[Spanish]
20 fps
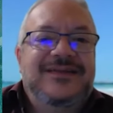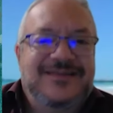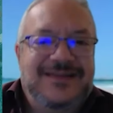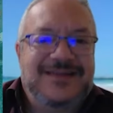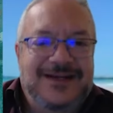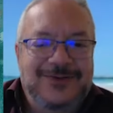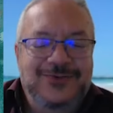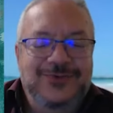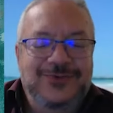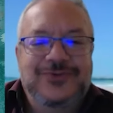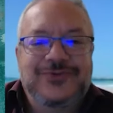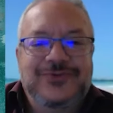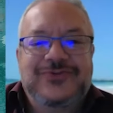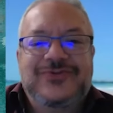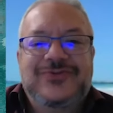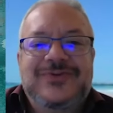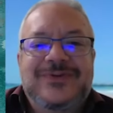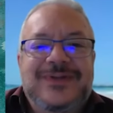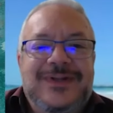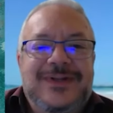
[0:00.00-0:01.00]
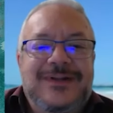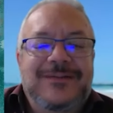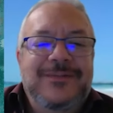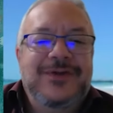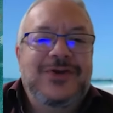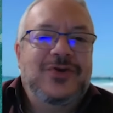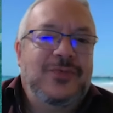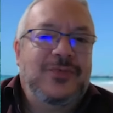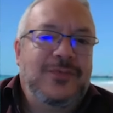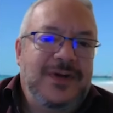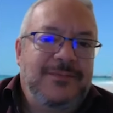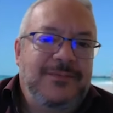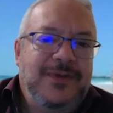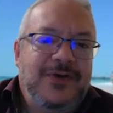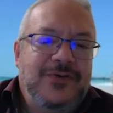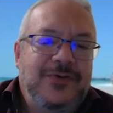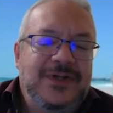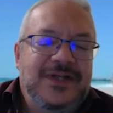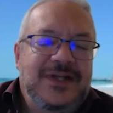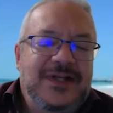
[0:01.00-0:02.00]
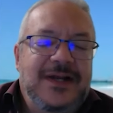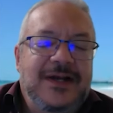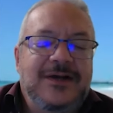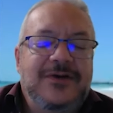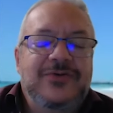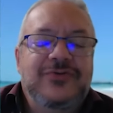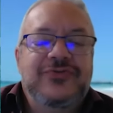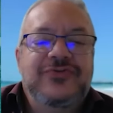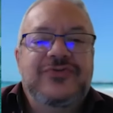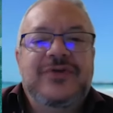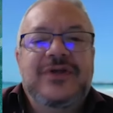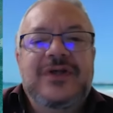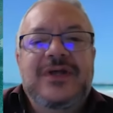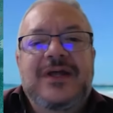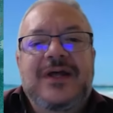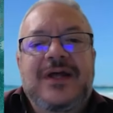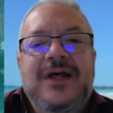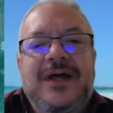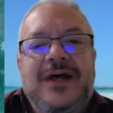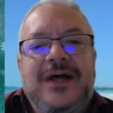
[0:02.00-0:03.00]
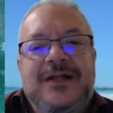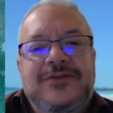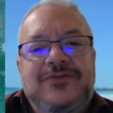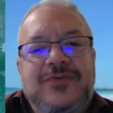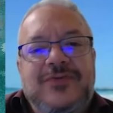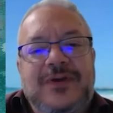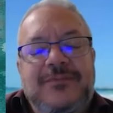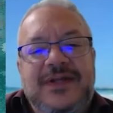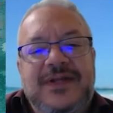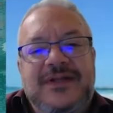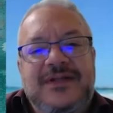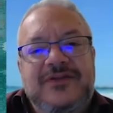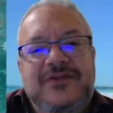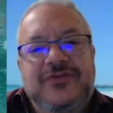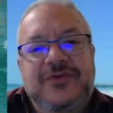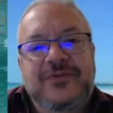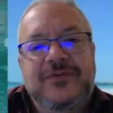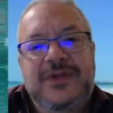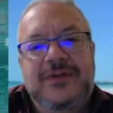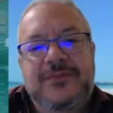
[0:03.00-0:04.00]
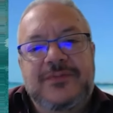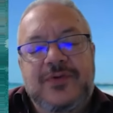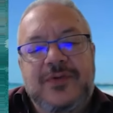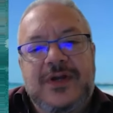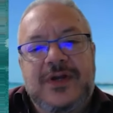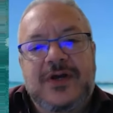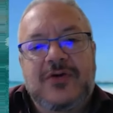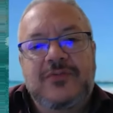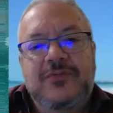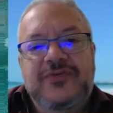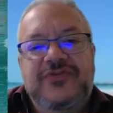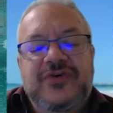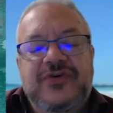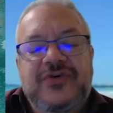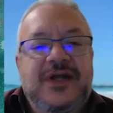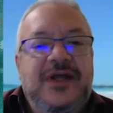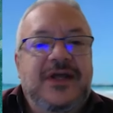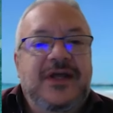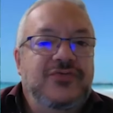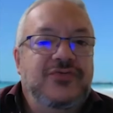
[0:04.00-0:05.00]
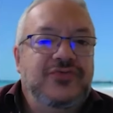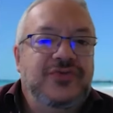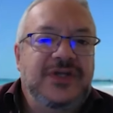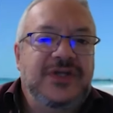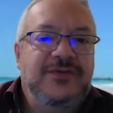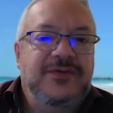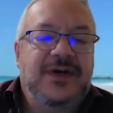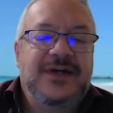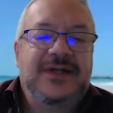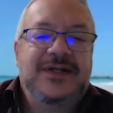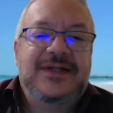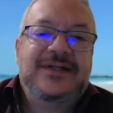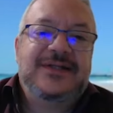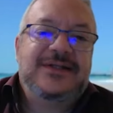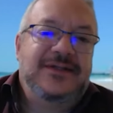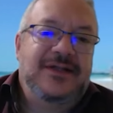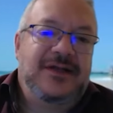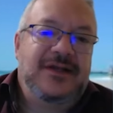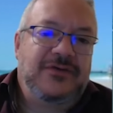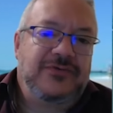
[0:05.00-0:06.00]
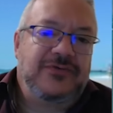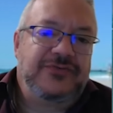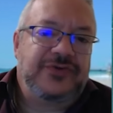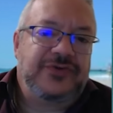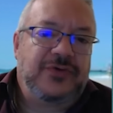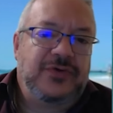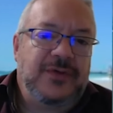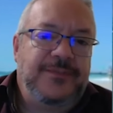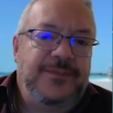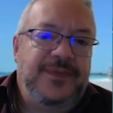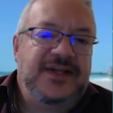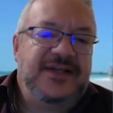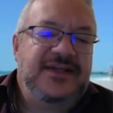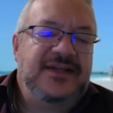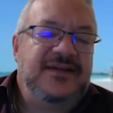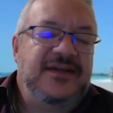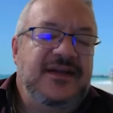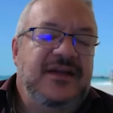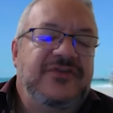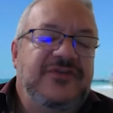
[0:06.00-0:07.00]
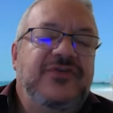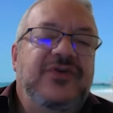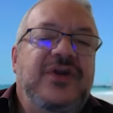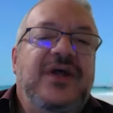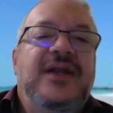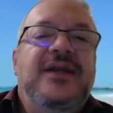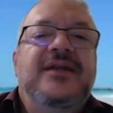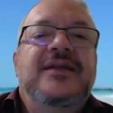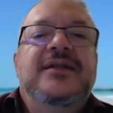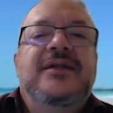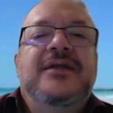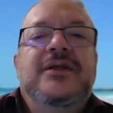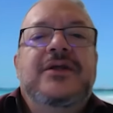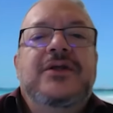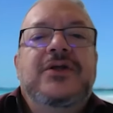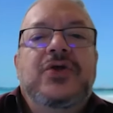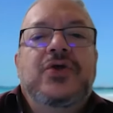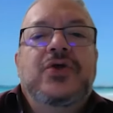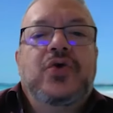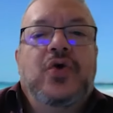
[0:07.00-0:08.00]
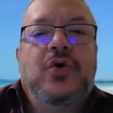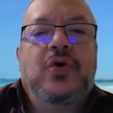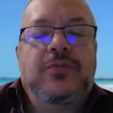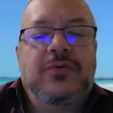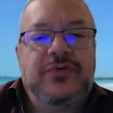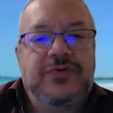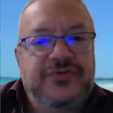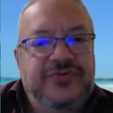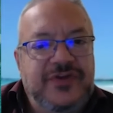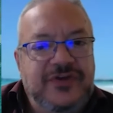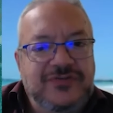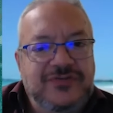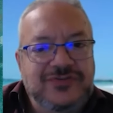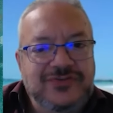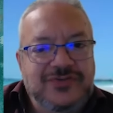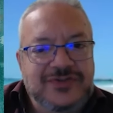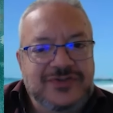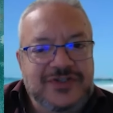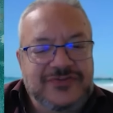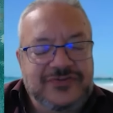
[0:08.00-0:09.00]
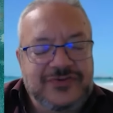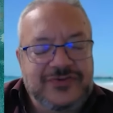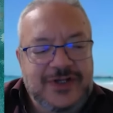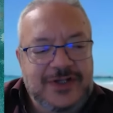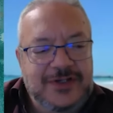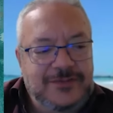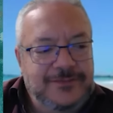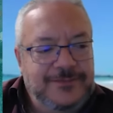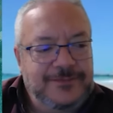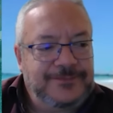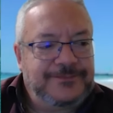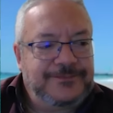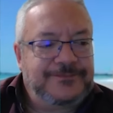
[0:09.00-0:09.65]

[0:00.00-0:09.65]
Saludos, mi nombre es Manuel de la Cruz. Actualmente soy miembro de la Comisión Ejecutiva del Consejo Espíritu Internacional como segundo tesorero.